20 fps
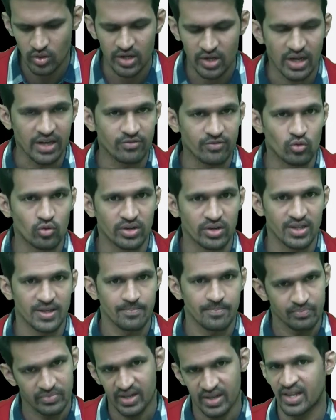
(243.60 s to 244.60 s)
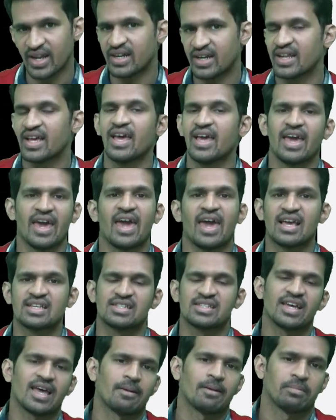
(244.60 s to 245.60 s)
लाइफ होगी करेक्ट ऐसा है
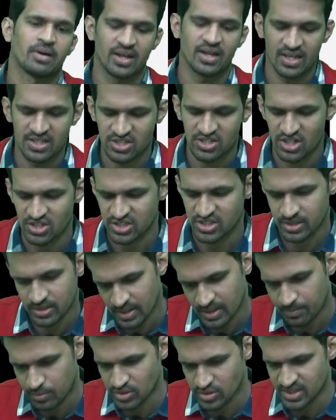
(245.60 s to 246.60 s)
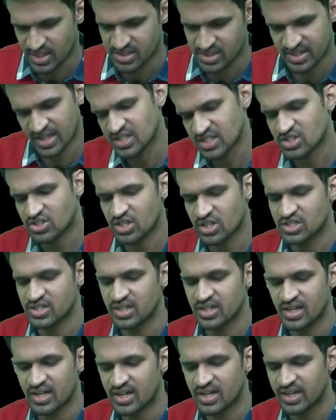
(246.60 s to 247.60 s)
आपका रजिस्ट्रेशन का प्रोसेस रजिस्ट्रेशन
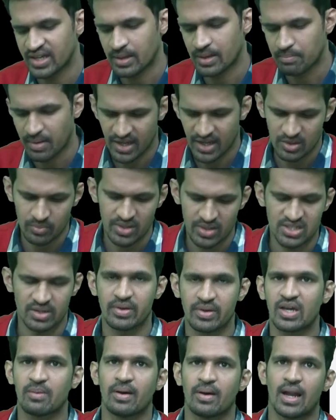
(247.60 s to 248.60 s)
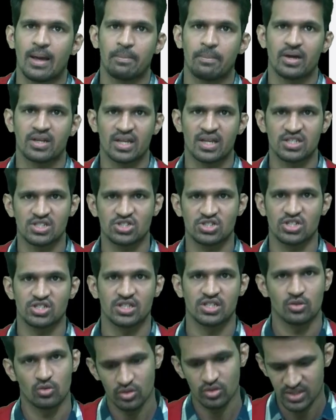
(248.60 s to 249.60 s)
करने के बाद में जब एक बार आपका रजिस्ट्रेशन
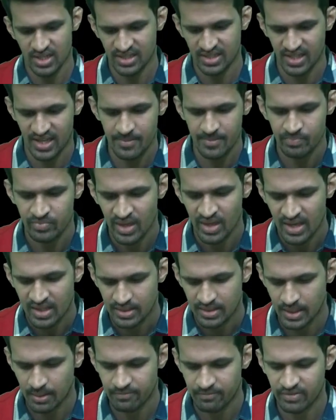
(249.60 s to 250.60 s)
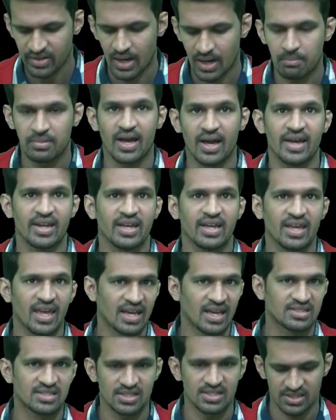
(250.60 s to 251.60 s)
हो जाता है तब फिर आप डायरेक्ट
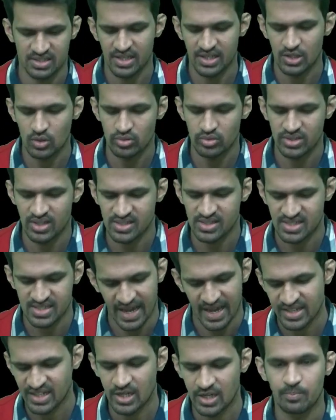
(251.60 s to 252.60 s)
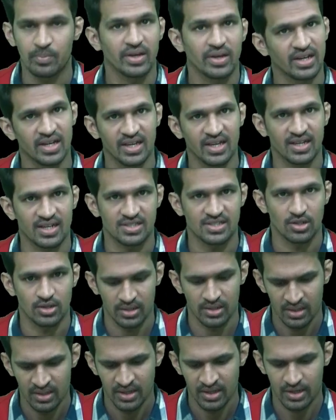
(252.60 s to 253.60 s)
एग्जिस्टिंग यूजर साइन इन पे क्लिक कर सक
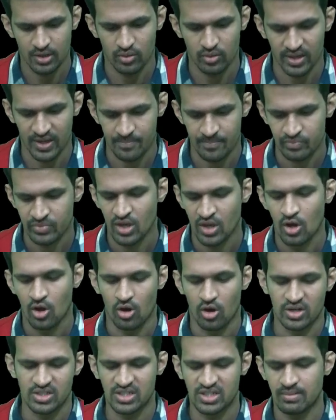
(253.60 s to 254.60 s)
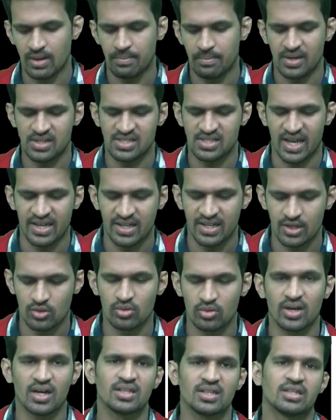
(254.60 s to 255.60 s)
करोगे और जब आपका साइन इन
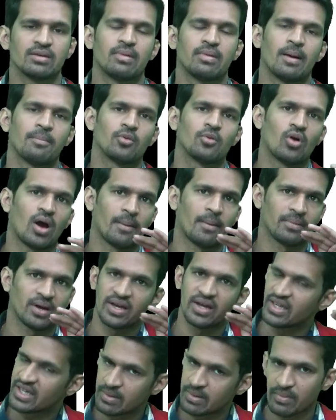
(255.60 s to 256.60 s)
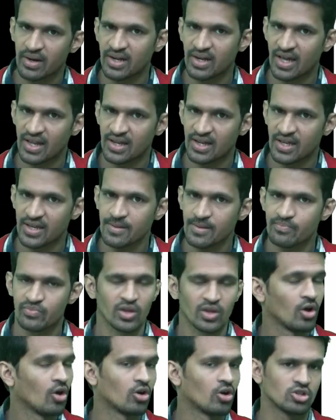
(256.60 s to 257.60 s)
होगा तब आपको आपका ईमेल डालना है
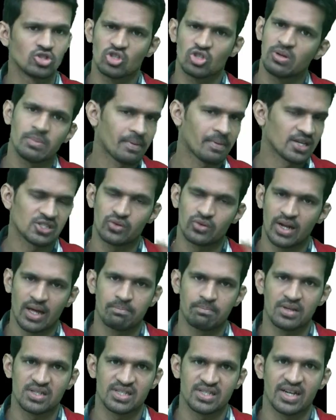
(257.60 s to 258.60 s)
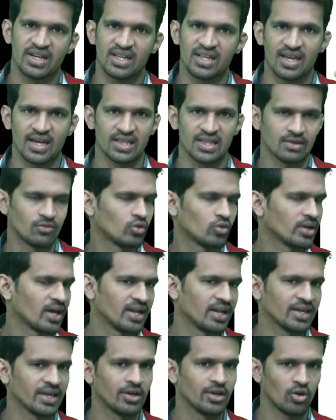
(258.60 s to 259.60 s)
और जो भी पासवर्ड आपने सेट किया था वो डाल
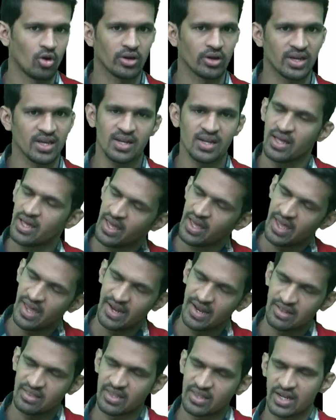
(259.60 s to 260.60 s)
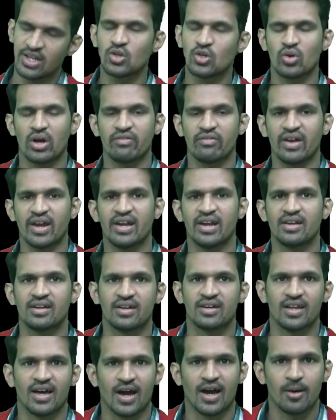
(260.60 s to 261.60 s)
के लॉग इन एंड देन यू हैव एंटर्ड
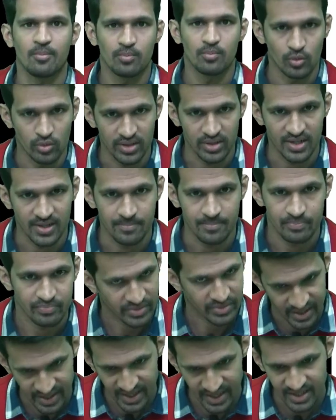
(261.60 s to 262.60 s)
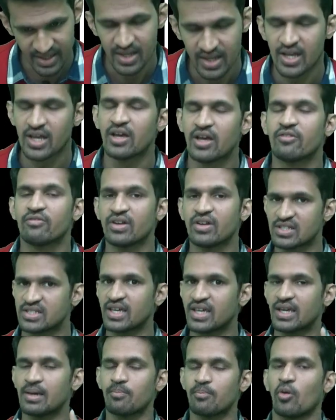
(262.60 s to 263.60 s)
आ पोर्टल करेक्ट फिर से एक
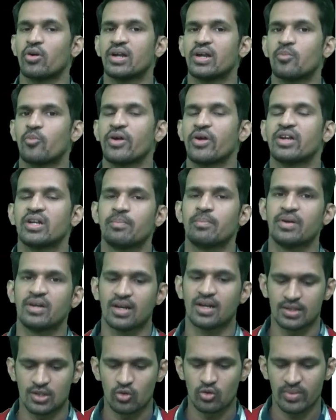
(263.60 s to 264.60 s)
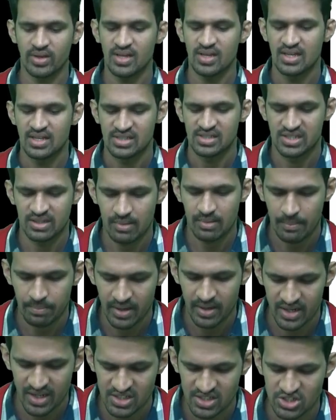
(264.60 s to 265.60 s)
इंपॉर्टेंट पॉइंट रिपीट करता हूं मैं जब आपका
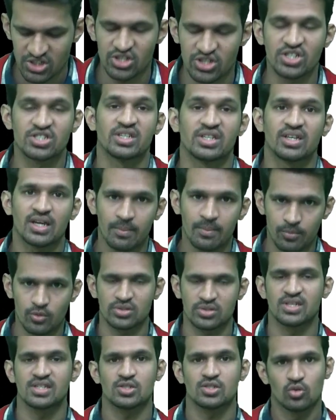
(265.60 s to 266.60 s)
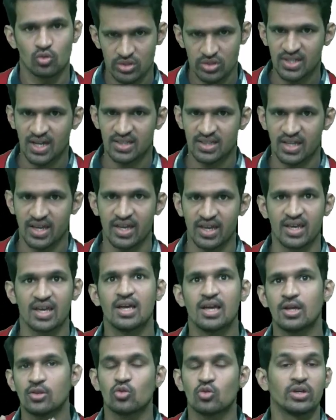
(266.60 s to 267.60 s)
रजिस्ट्रेशन का प्रोसेस हो जाता है
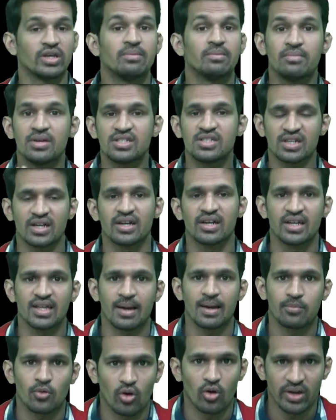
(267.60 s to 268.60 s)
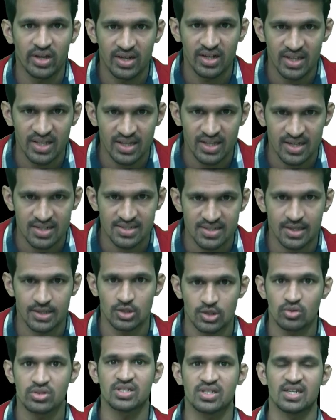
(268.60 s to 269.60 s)
तो इमीजिएटली आप लॉगिन नहीं कर सकते हो
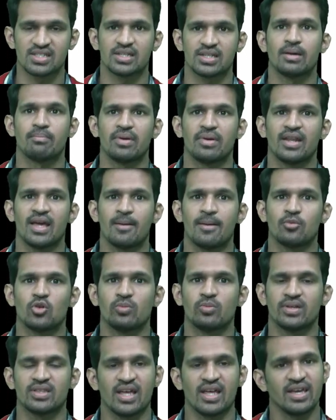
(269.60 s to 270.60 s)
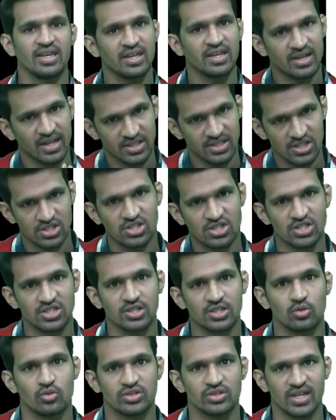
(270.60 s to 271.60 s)
जैसा मैंने आपको बताया कि रजिस्ट्रेशन
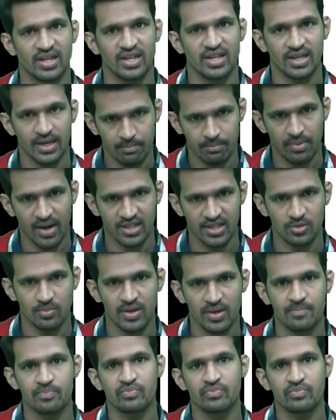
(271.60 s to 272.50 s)
हो जाने के बाद में